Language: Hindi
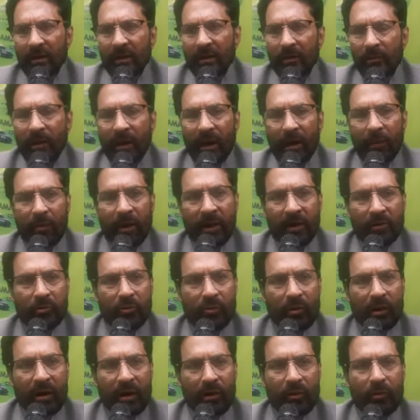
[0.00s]
कि भाई आप
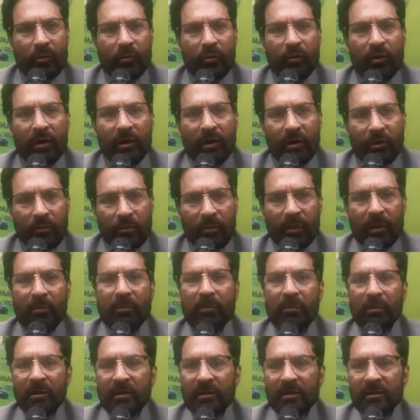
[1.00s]
आशुर खानों को एक रुपया
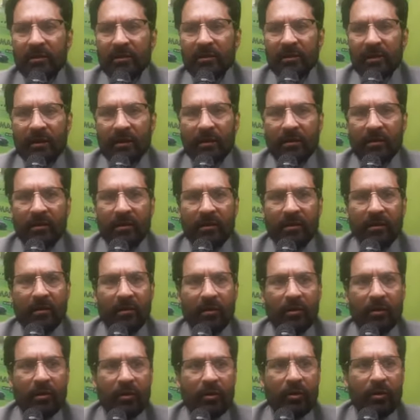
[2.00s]
भी मत दीजिए
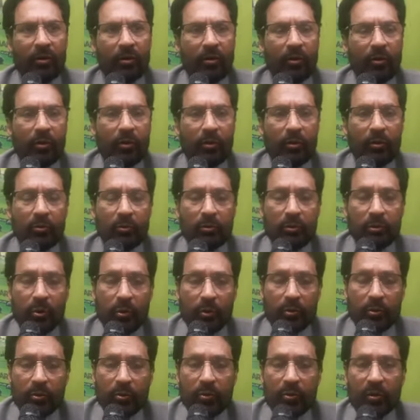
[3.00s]

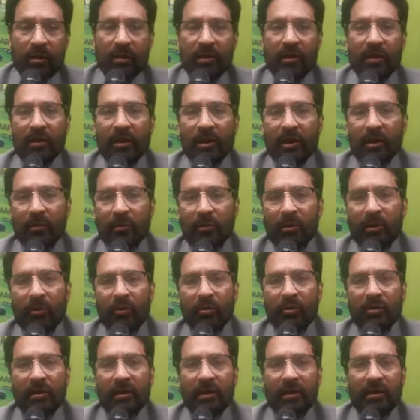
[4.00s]
जो ज़रूरत की तकमील
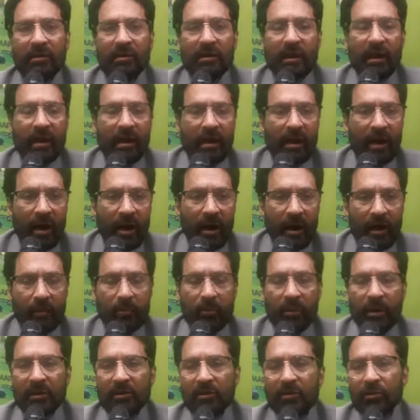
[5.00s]
होती है चाहे
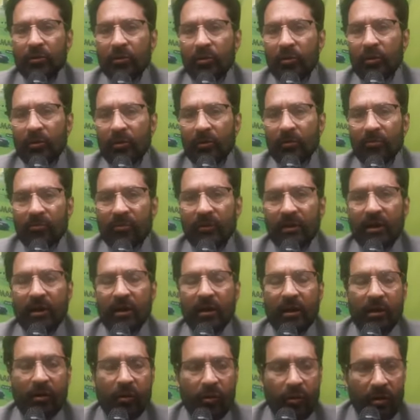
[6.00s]
आहक पाशी हो
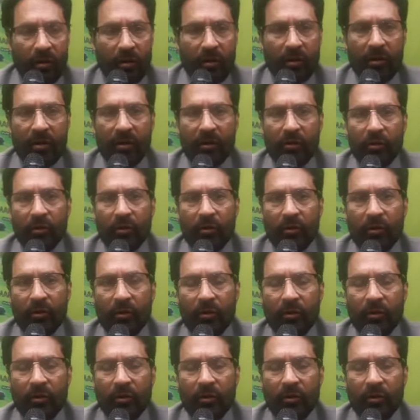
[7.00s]
रंगो रोगन हो